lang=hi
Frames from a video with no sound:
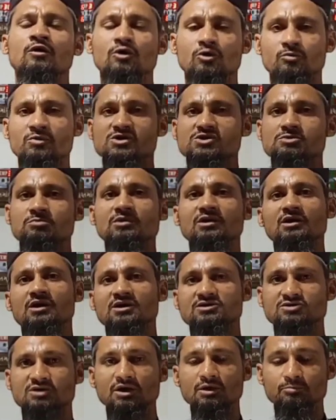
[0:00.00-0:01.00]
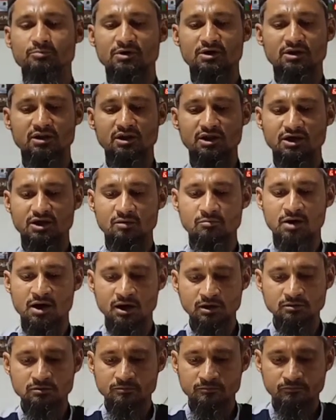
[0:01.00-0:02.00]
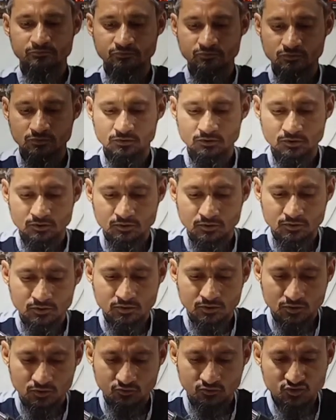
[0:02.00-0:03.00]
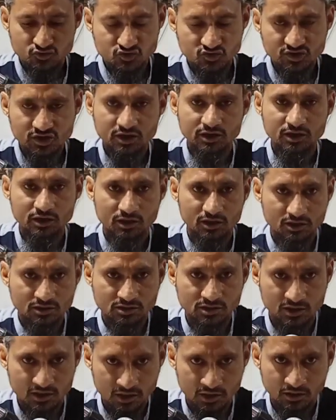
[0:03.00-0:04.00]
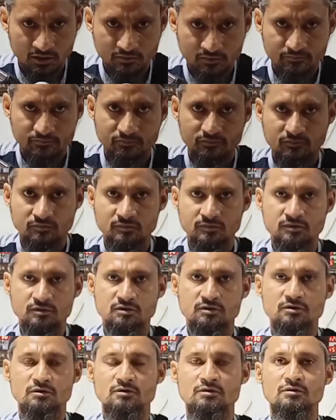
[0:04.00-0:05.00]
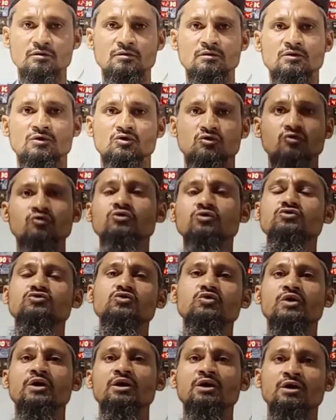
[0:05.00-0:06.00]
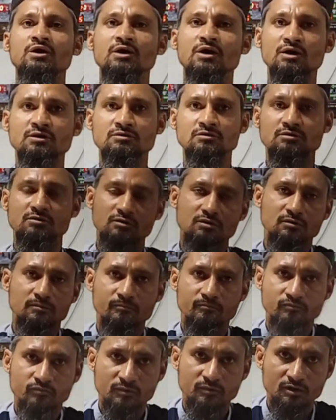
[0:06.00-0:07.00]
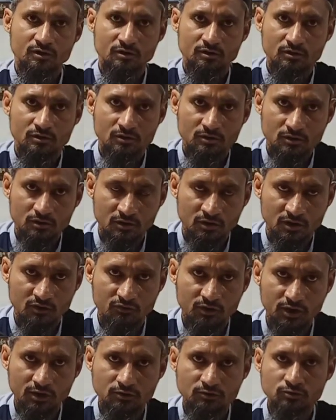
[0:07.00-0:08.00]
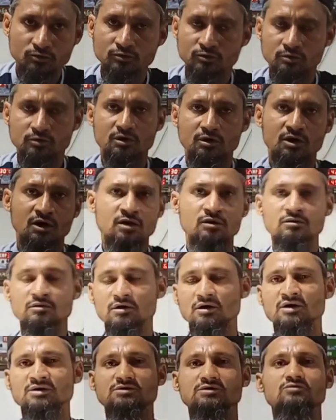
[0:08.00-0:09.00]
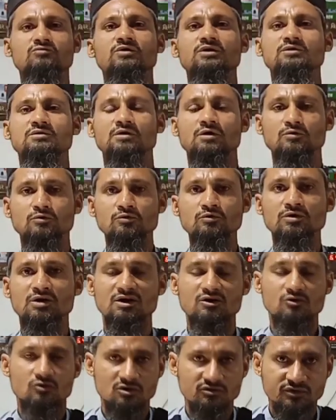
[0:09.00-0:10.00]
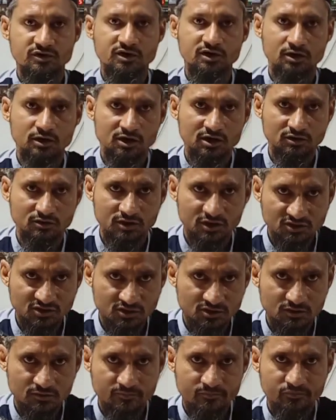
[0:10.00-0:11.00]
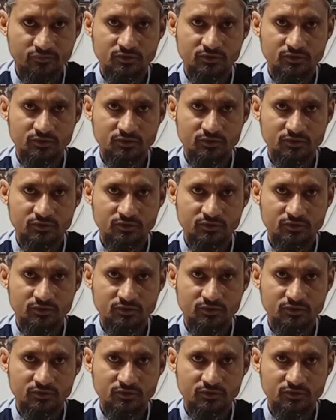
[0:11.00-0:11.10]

और बिशमिल्ला शरीफ पढ़ने के बाद वज़ू की नीयत कर लें वज़ू की नीयत नवई तो अन अतवदल हदस